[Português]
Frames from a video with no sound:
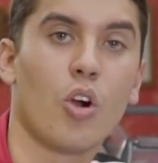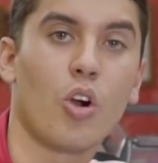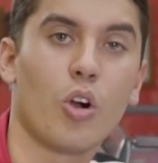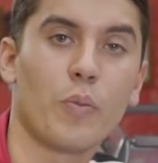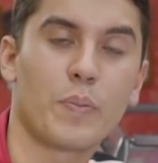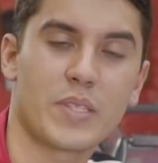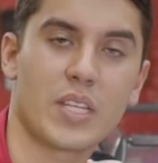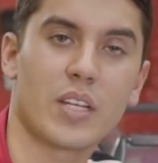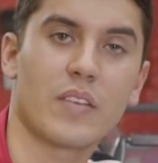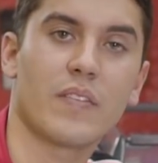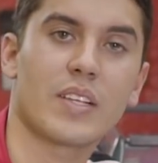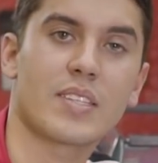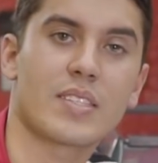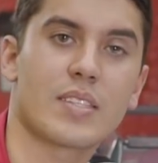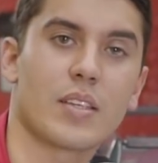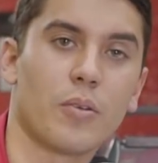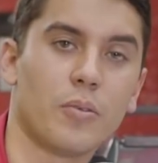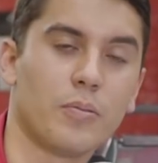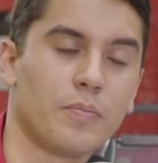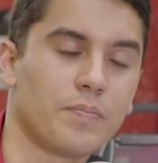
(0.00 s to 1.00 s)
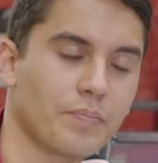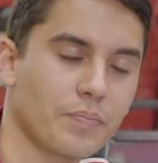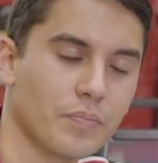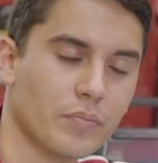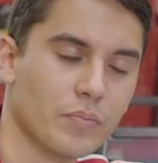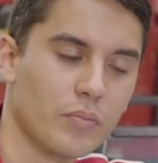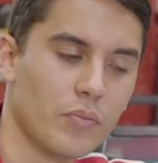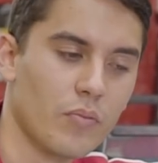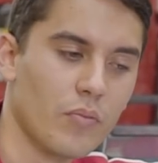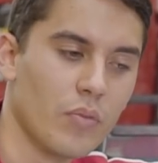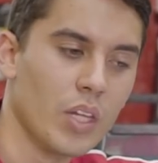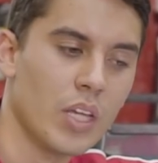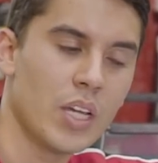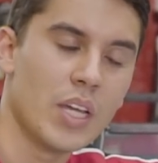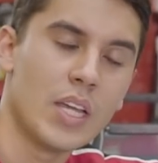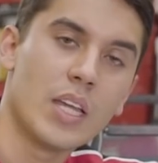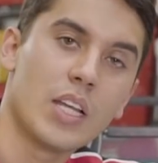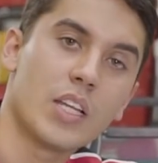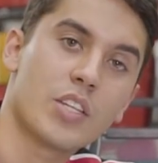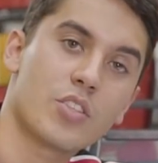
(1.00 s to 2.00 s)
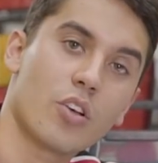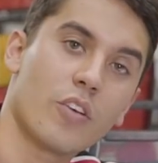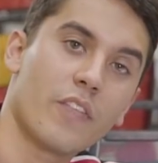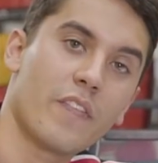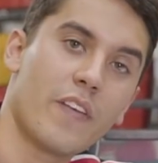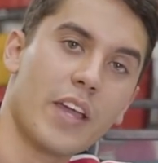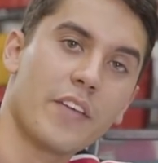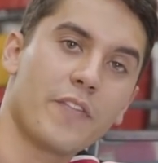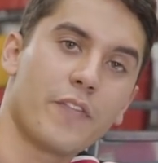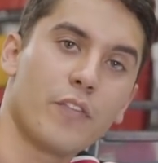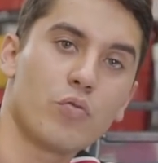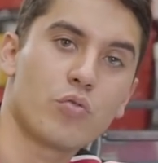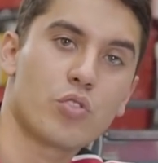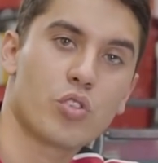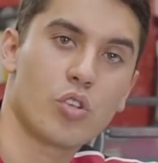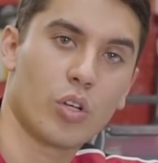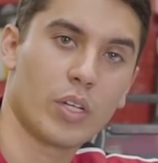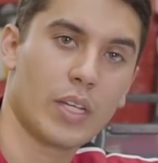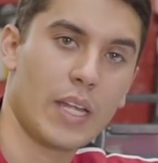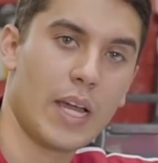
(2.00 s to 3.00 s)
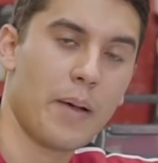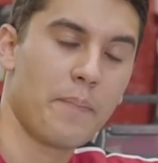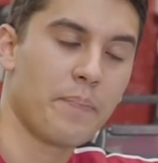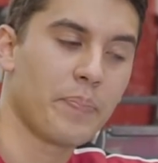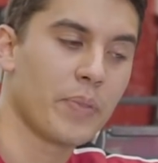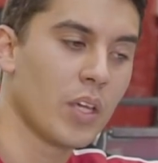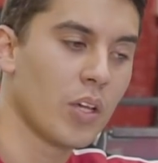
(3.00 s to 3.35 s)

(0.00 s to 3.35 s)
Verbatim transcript: Observação, só vai funcionar